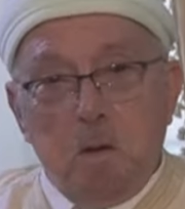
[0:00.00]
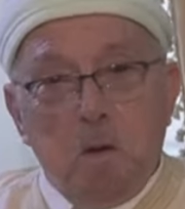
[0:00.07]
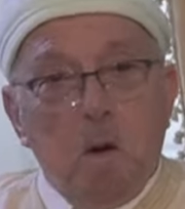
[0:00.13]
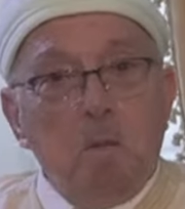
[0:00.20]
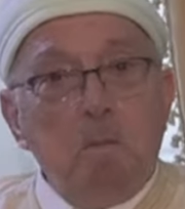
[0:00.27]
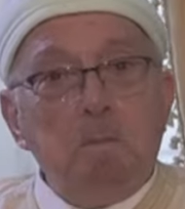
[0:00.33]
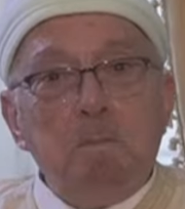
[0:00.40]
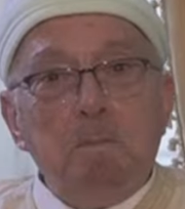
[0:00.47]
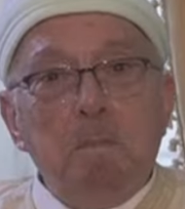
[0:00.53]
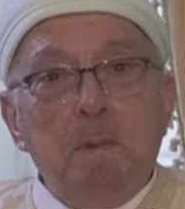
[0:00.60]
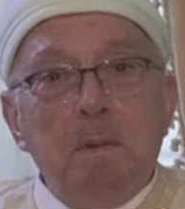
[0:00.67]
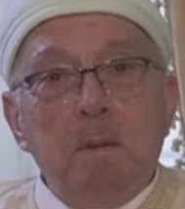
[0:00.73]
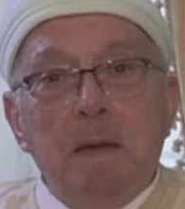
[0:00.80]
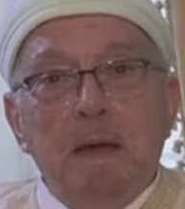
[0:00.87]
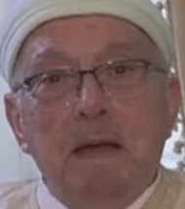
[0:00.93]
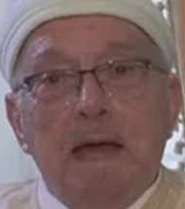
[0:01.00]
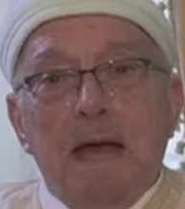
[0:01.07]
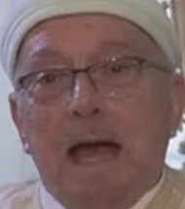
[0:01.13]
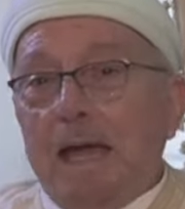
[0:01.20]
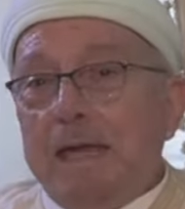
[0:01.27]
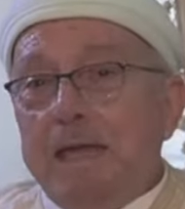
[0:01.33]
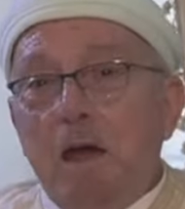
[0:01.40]
هم
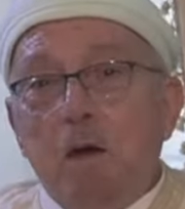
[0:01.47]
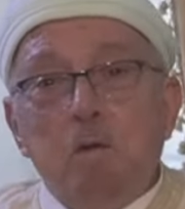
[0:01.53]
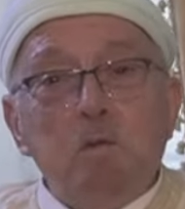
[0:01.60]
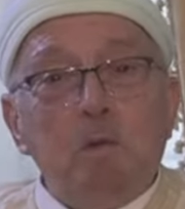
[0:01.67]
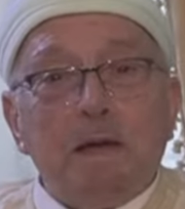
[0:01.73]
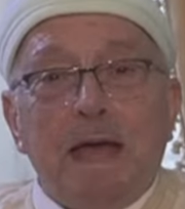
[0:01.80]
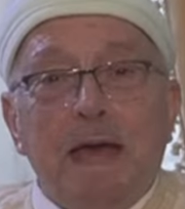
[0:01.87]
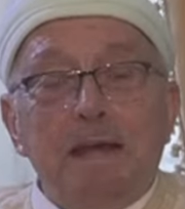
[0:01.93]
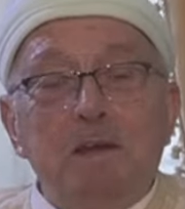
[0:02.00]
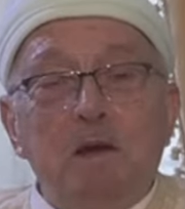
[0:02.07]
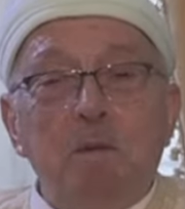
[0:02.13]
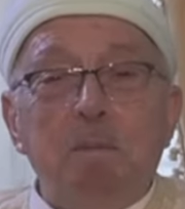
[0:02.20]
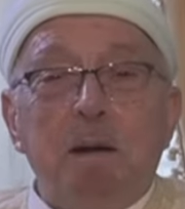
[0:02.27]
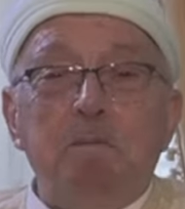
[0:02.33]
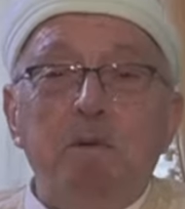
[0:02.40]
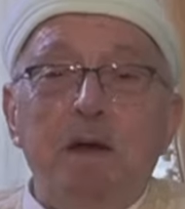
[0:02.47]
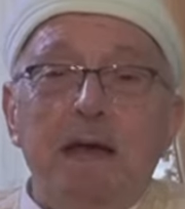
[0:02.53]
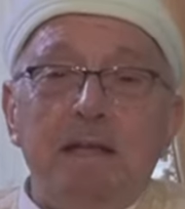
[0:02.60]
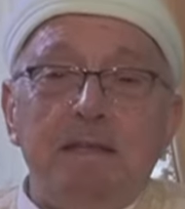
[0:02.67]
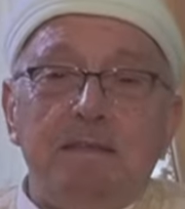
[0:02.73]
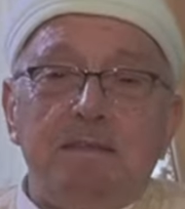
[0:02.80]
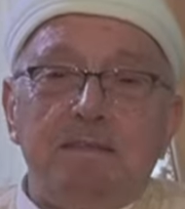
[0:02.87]
احياء وكانهم
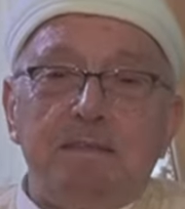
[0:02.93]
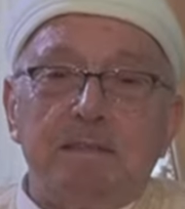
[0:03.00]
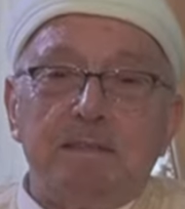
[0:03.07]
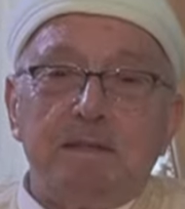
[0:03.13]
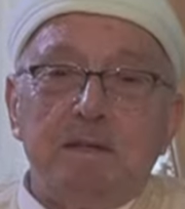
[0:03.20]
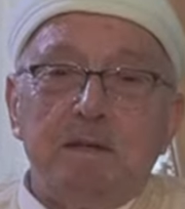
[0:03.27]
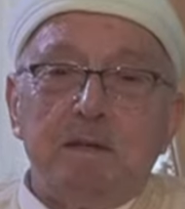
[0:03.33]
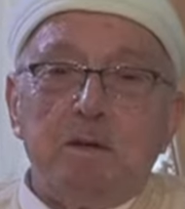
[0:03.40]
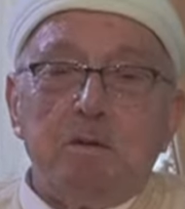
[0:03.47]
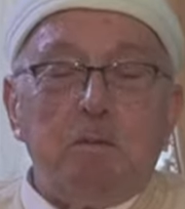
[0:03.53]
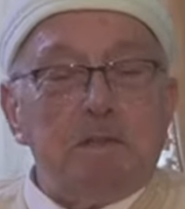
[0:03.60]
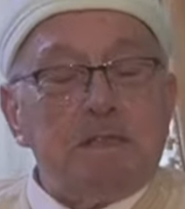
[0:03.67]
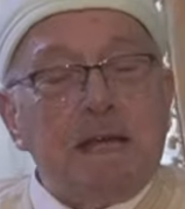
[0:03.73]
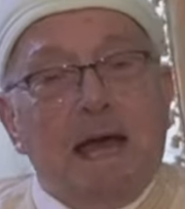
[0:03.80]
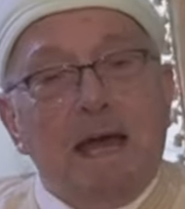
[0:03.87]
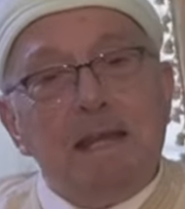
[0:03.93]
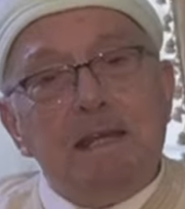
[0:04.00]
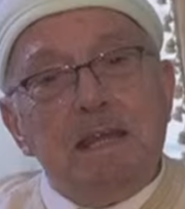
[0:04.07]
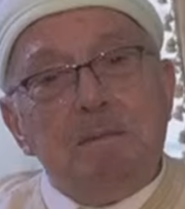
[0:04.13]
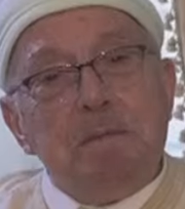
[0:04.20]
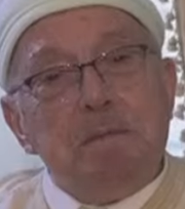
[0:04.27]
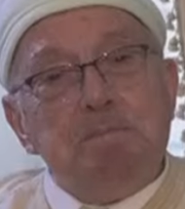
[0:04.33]
اموات
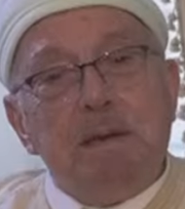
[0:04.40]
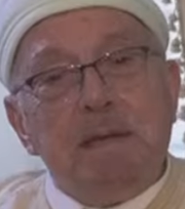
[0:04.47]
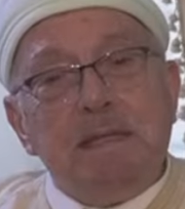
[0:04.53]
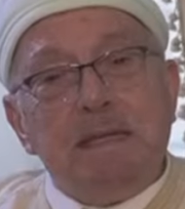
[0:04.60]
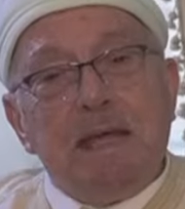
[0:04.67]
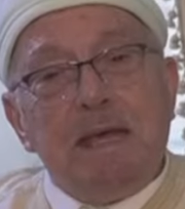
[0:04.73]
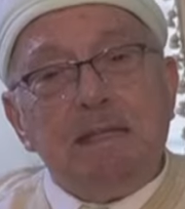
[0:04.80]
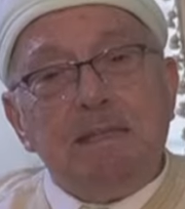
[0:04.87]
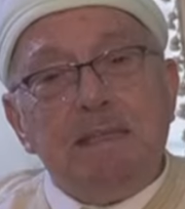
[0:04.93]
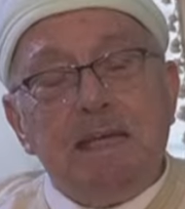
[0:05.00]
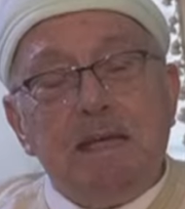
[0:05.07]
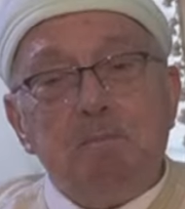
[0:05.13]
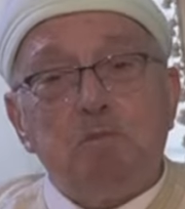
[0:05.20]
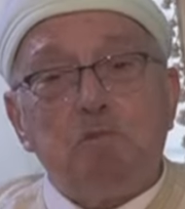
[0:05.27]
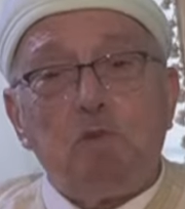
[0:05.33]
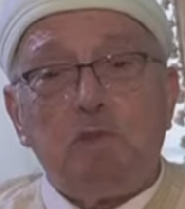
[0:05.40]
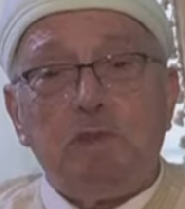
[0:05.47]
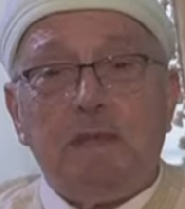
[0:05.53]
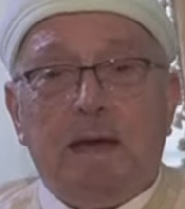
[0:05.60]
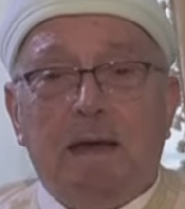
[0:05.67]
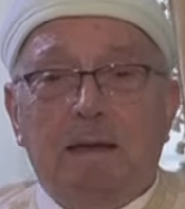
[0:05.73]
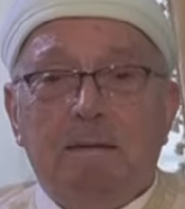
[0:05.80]
وجعلنا من بين ايديهم
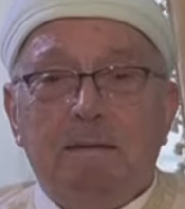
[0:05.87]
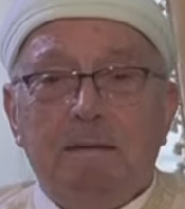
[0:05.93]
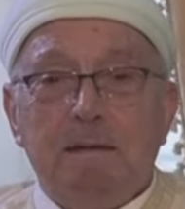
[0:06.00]
سده